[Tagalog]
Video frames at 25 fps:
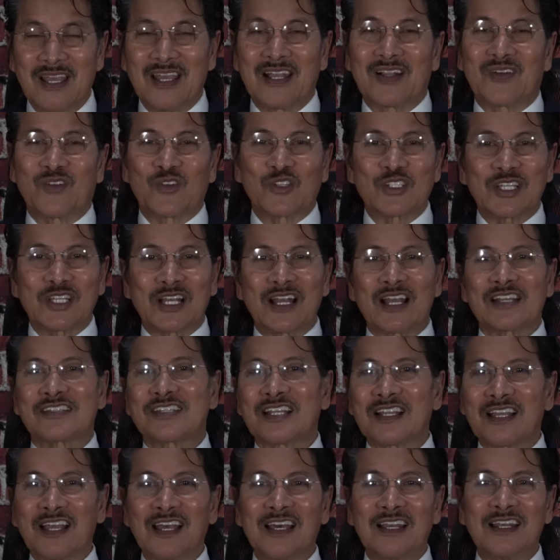Kung
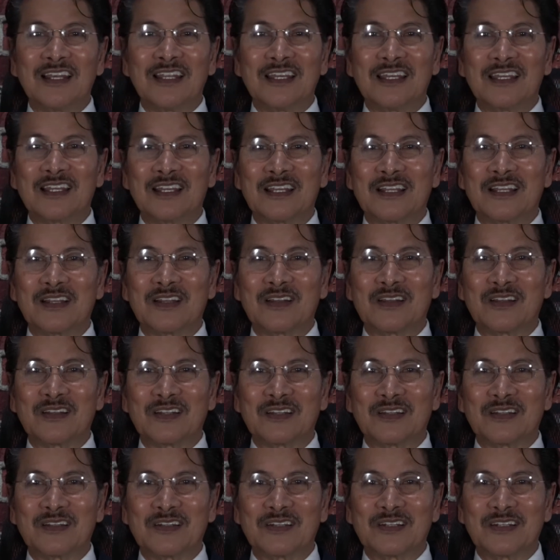sakasakaling
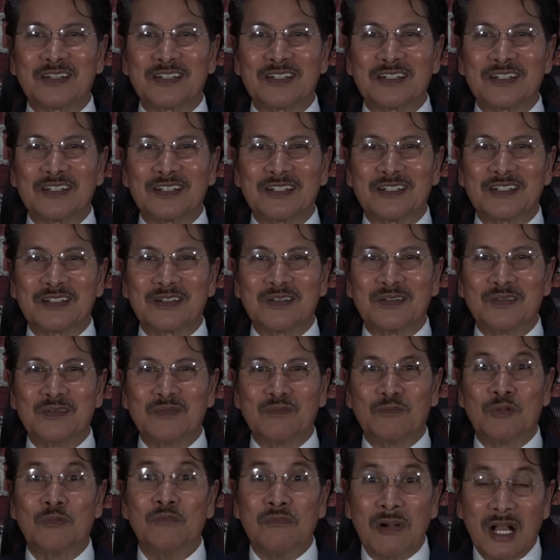
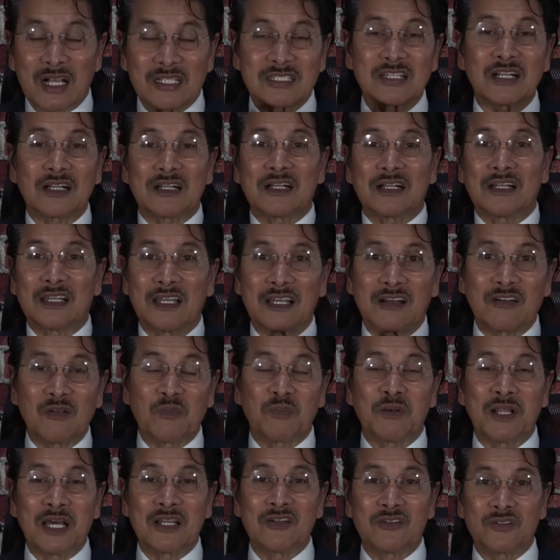bumagsak ang
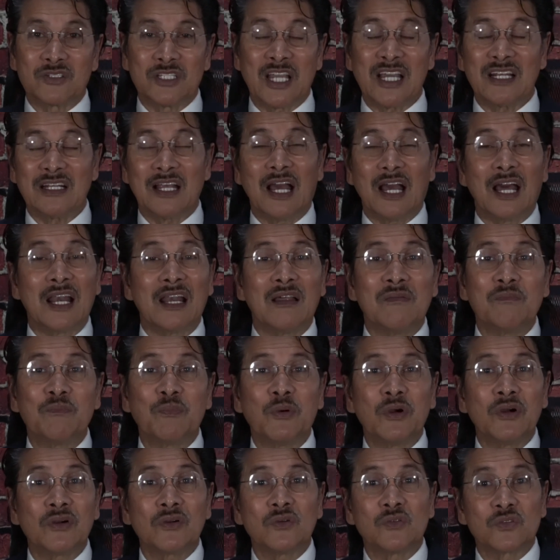eroplano niyan, alam
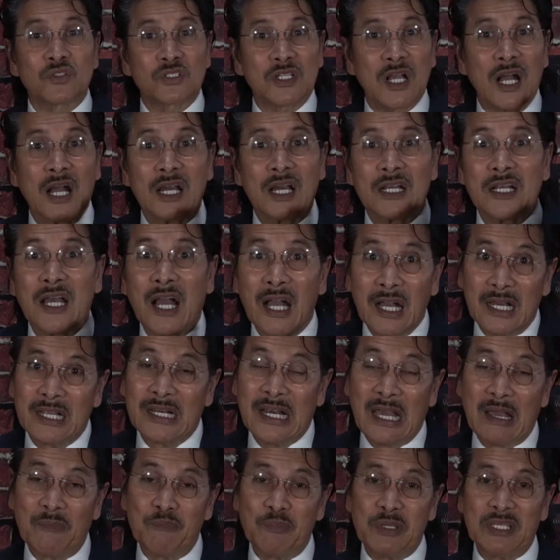po kung saan
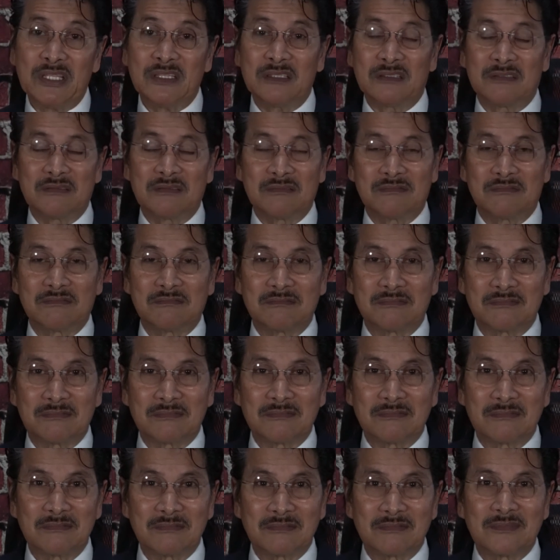hanapin.
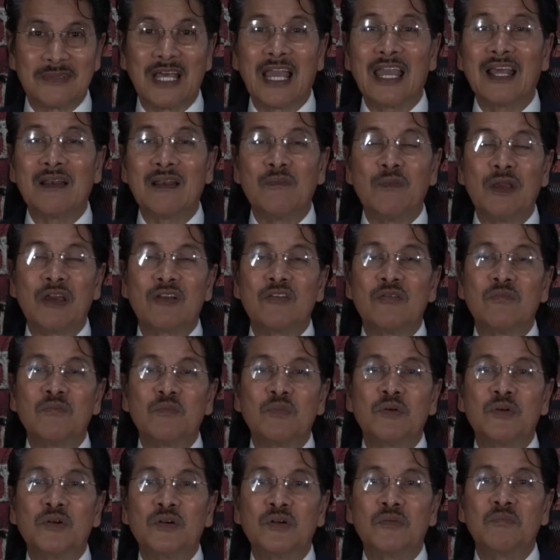Dahil meron
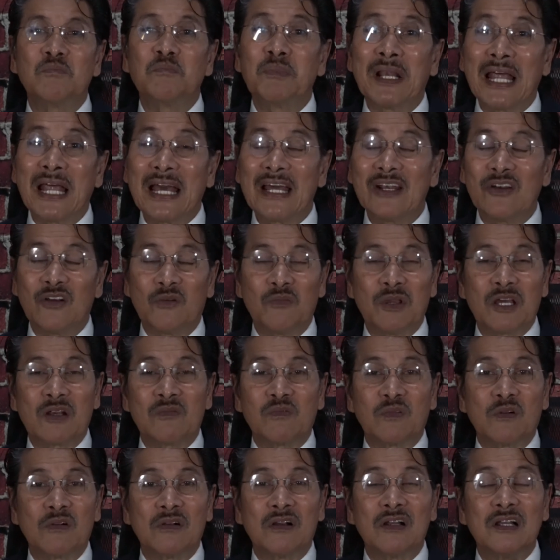pong plano,
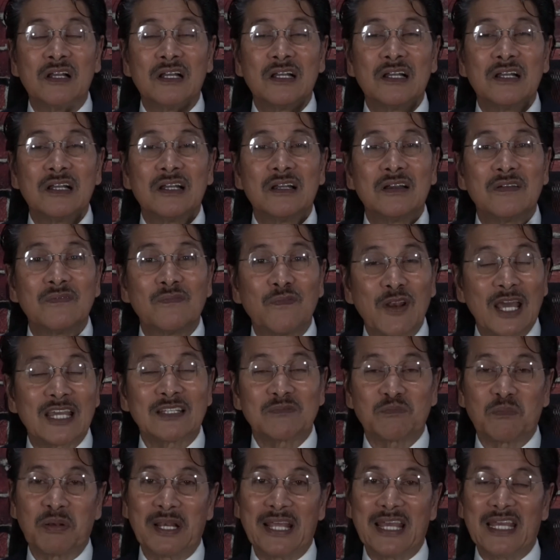meron pong
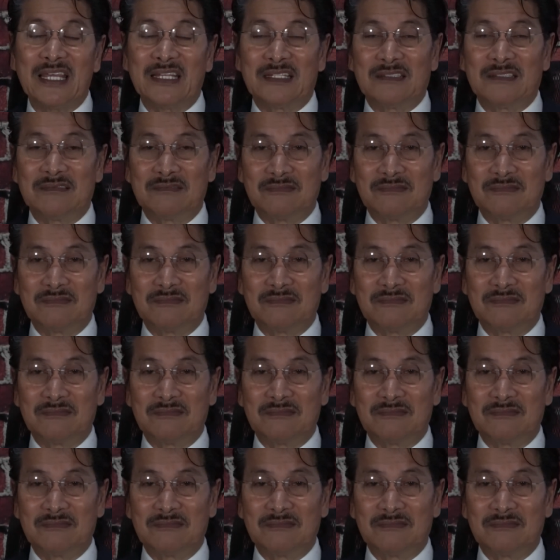flight plan.